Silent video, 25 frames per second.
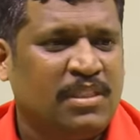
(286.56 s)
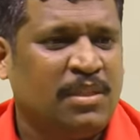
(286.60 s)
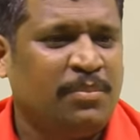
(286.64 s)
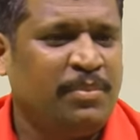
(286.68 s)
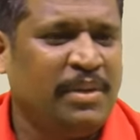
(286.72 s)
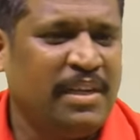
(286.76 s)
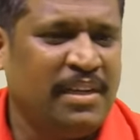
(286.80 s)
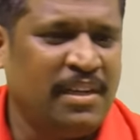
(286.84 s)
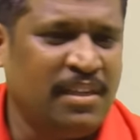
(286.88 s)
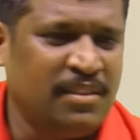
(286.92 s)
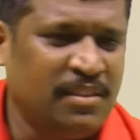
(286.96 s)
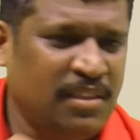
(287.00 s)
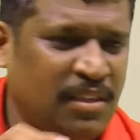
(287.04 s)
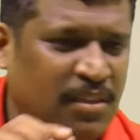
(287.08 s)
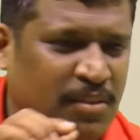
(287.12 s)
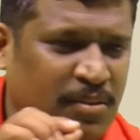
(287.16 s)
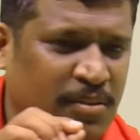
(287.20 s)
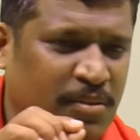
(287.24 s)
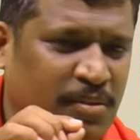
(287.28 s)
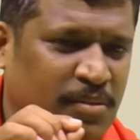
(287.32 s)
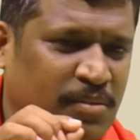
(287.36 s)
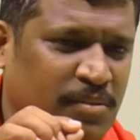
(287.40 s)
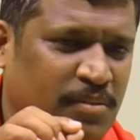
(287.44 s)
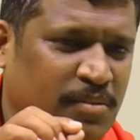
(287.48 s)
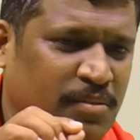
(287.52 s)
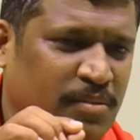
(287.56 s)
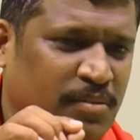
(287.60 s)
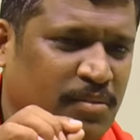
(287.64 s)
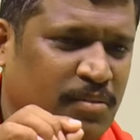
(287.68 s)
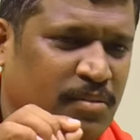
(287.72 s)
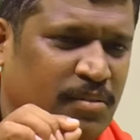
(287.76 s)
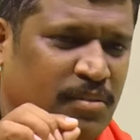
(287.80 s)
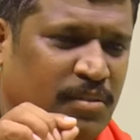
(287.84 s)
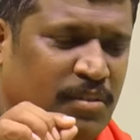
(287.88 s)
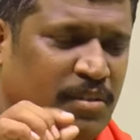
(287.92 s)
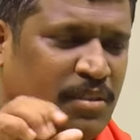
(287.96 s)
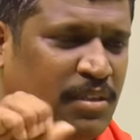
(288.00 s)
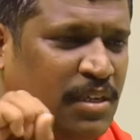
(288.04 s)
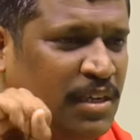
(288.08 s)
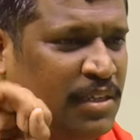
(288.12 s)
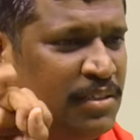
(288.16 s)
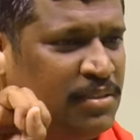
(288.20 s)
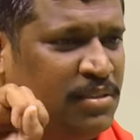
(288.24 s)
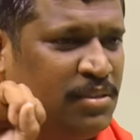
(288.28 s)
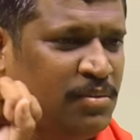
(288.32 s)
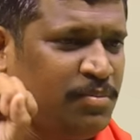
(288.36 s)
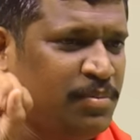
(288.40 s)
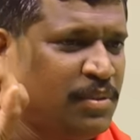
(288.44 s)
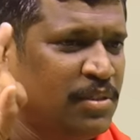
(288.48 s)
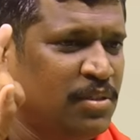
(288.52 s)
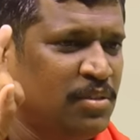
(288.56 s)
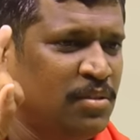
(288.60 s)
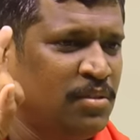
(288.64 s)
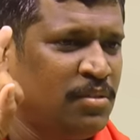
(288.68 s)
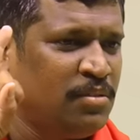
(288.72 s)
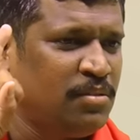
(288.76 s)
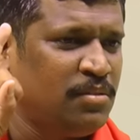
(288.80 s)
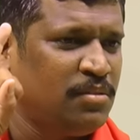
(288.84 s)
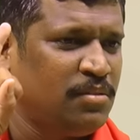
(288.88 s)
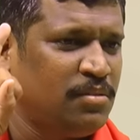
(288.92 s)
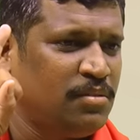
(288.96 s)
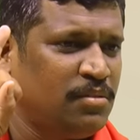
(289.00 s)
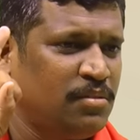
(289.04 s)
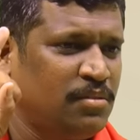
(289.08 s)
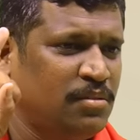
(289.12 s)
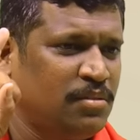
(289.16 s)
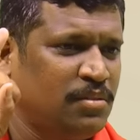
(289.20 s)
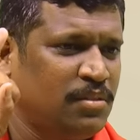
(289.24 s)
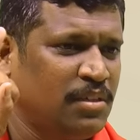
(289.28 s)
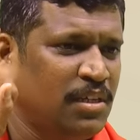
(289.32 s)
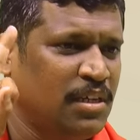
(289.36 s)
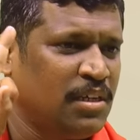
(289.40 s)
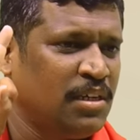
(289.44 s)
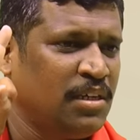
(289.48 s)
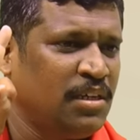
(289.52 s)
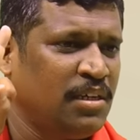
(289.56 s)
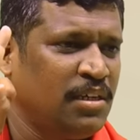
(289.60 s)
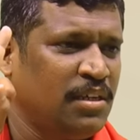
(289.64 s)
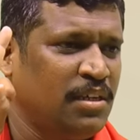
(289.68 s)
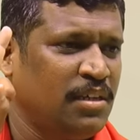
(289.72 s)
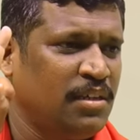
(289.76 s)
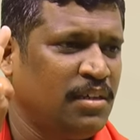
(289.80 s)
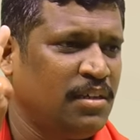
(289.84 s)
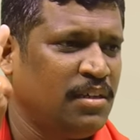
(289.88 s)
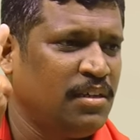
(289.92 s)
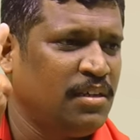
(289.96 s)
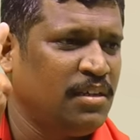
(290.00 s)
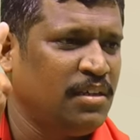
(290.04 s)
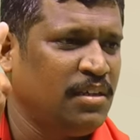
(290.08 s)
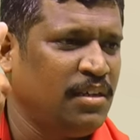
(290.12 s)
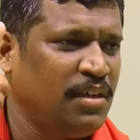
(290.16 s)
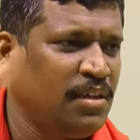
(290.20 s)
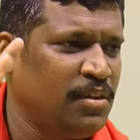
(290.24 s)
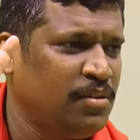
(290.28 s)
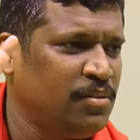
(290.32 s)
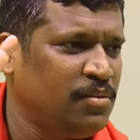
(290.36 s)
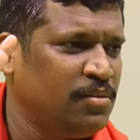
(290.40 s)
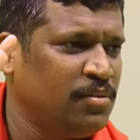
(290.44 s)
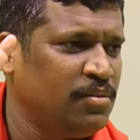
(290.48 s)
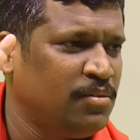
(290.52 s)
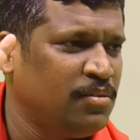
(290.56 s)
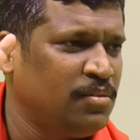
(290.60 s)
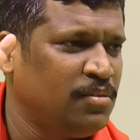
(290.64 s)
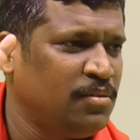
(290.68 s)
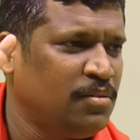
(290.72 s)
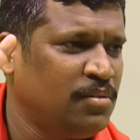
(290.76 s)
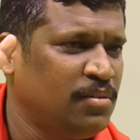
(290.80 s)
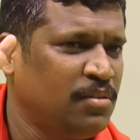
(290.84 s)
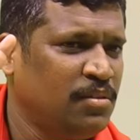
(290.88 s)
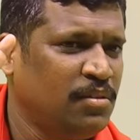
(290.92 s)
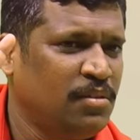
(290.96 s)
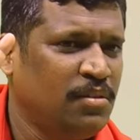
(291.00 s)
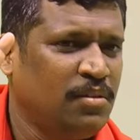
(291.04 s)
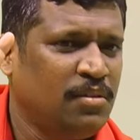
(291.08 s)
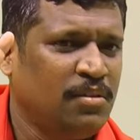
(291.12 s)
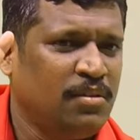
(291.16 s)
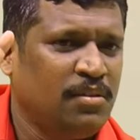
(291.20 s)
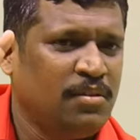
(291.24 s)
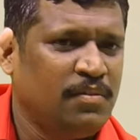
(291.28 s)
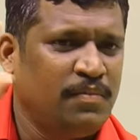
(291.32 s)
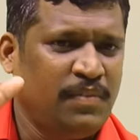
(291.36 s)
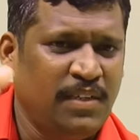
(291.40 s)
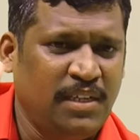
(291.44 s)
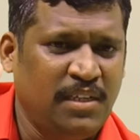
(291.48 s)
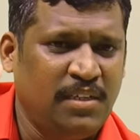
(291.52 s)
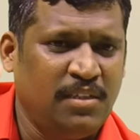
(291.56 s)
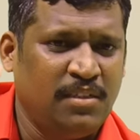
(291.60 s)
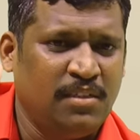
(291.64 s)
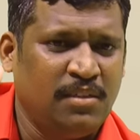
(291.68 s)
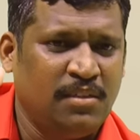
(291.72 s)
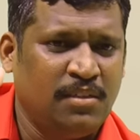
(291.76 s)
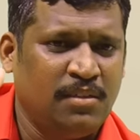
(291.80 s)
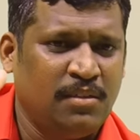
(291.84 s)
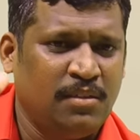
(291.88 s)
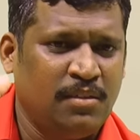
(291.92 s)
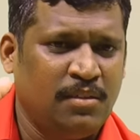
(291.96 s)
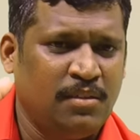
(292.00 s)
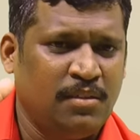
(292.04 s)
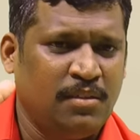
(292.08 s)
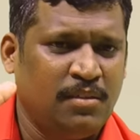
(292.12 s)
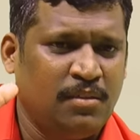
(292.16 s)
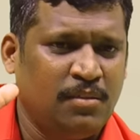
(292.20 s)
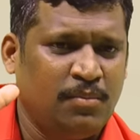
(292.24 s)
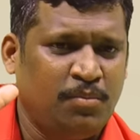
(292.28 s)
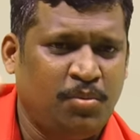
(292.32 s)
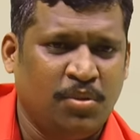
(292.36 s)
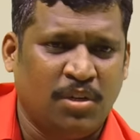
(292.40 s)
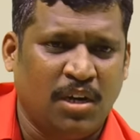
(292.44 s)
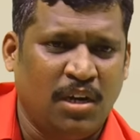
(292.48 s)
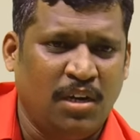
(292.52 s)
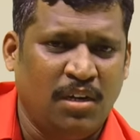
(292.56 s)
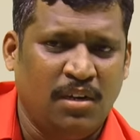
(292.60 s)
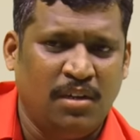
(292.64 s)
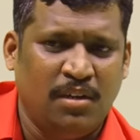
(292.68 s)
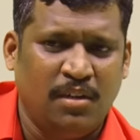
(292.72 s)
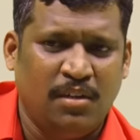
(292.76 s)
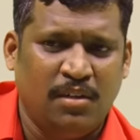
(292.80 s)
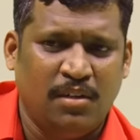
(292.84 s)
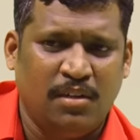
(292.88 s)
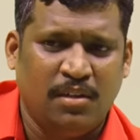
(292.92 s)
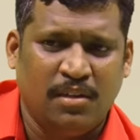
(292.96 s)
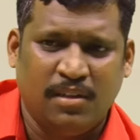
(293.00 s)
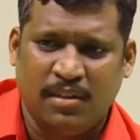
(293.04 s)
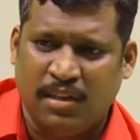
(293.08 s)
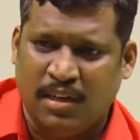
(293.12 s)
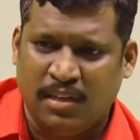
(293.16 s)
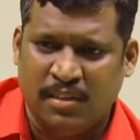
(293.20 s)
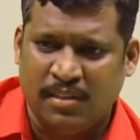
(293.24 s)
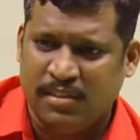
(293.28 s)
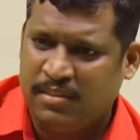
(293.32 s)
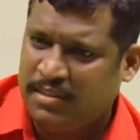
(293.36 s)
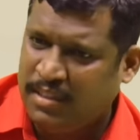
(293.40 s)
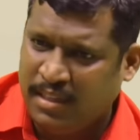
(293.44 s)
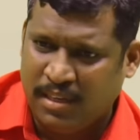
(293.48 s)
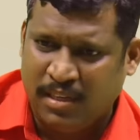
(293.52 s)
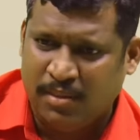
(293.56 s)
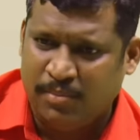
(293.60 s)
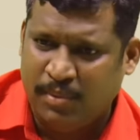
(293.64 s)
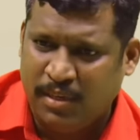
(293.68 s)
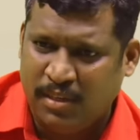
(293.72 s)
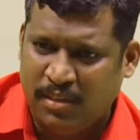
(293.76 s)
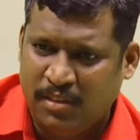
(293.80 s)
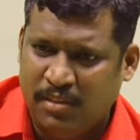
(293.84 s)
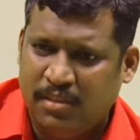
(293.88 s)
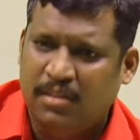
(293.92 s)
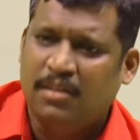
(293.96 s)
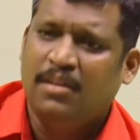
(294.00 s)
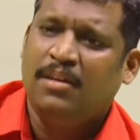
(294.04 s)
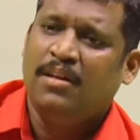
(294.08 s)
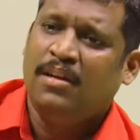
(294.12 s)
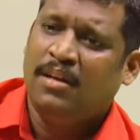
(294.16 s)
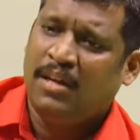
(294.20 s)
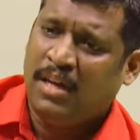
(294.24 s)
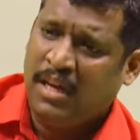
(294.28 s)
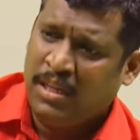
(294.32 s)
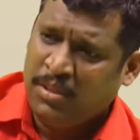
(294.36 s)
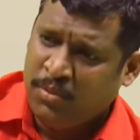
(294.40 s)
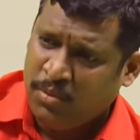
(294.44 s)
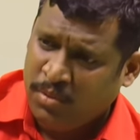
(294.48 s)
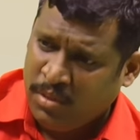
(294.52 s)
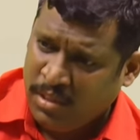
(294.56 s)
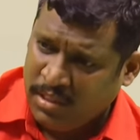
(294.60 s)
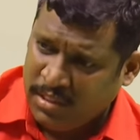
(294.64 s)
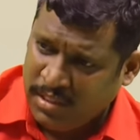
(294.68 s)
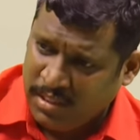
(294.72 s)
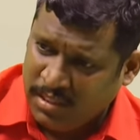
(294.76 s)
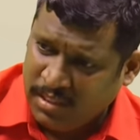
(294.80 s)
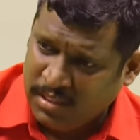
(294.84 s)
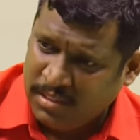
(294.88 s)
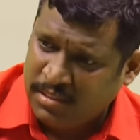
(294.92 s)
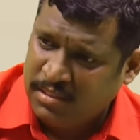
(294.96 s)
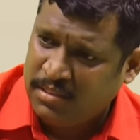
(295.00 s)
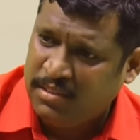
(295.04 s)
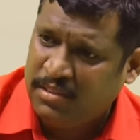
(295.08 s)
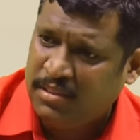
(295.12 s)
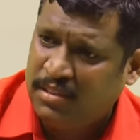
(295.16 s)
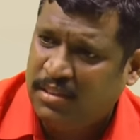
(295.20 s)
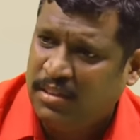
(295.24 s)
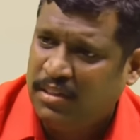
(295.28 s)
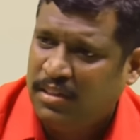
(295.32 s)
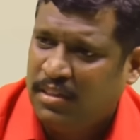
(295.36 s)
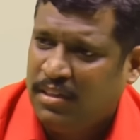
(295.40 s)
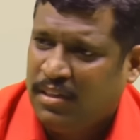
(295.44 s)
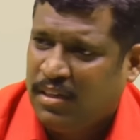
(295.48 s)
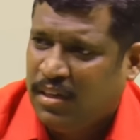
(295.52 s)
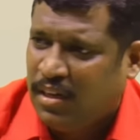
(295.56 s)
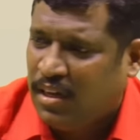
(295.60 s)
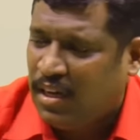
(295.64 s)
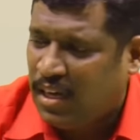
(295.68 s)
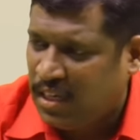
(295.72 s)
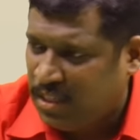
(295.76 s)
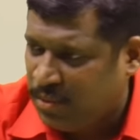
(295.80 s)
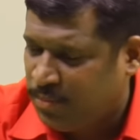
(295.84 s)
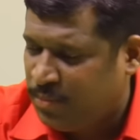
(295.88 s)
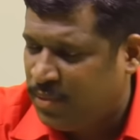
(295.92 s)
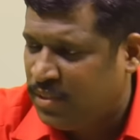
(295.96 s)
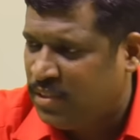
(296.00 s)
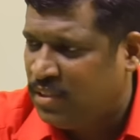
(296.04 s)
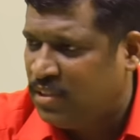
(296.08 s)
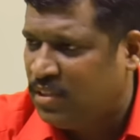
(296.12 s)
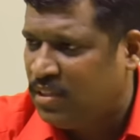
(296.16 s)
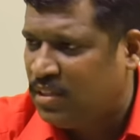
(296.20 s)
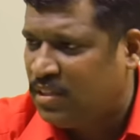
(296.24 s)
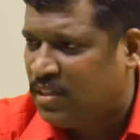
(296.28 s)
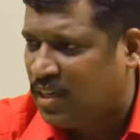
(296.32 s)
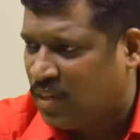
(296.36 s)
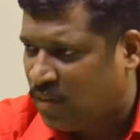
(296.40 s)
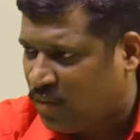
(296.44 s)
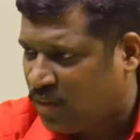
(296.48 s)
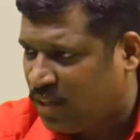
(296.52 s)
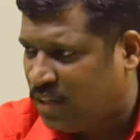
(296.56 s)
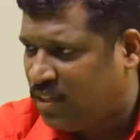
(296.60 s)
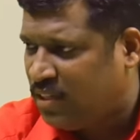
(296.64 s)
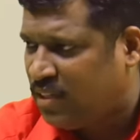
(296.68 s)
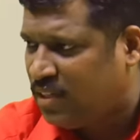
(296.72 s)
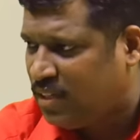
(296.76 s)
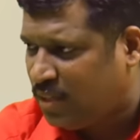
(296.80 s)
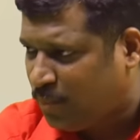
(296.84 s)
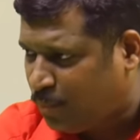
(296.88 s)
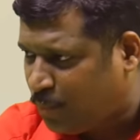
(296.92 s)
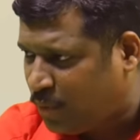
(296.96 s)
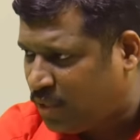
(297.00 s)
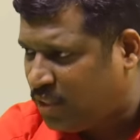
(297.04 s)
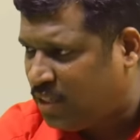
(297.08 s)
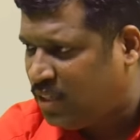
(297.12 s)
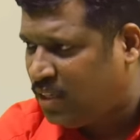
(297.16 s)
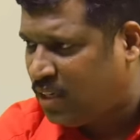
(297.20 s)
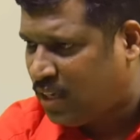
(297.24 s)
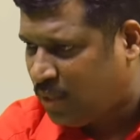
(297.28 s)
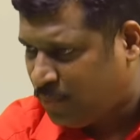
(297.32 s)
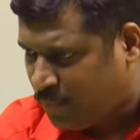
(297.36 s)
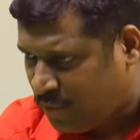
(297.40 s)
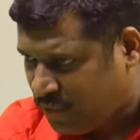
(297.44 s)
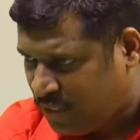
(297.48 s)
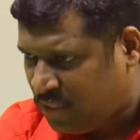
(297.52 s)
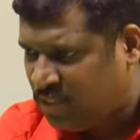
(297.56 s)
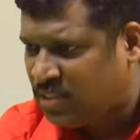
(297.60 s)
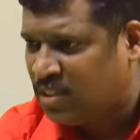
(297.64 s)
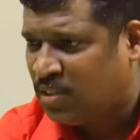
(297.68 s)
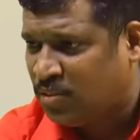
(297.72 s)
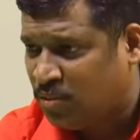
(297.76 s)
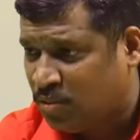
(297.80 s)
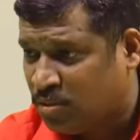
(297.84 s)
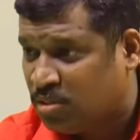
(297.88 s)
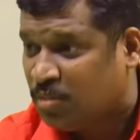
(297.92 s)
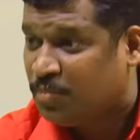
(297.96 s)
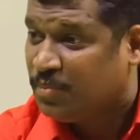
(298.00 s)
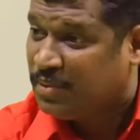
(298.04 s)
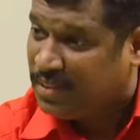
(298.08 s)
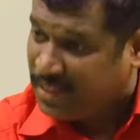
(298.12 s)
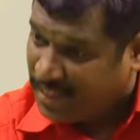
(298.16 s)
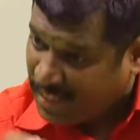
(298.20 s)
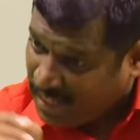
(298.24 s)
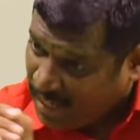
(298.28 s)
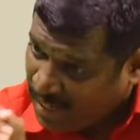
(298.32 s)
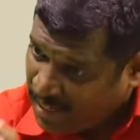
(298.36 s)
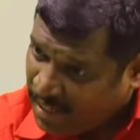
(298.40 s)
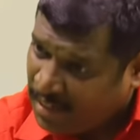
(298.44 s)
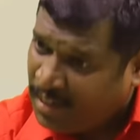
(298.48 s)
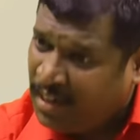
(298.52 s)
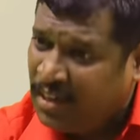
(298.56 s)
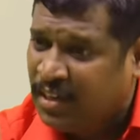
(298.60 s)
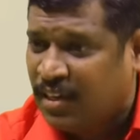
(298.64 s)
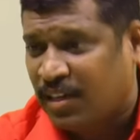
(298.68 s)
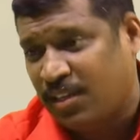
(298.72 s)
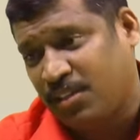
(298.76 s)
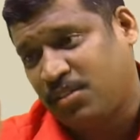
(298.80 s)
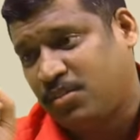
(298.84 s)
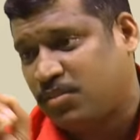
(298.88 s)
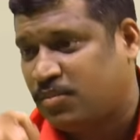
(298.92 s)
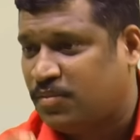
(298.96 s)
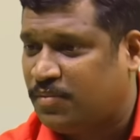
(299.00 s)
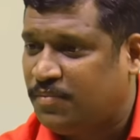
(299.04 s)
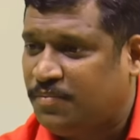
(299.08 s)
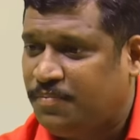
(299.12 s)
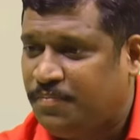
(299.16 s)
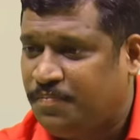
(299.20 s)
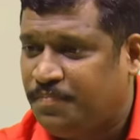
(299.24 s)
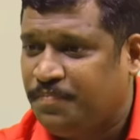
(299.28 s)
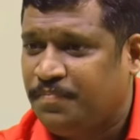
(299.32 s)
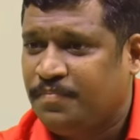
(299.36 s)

நம்ம என்ன தேடுறோம் காசு பணம் நகை இடம் வீடு புகழ் காரு தேடுறோமா அது உங்கள்கிட்ட இருக்குது அன்பு கருணை நிம்மதி அமைதி சந்தோஷம் தேடனா கிடைக்கும்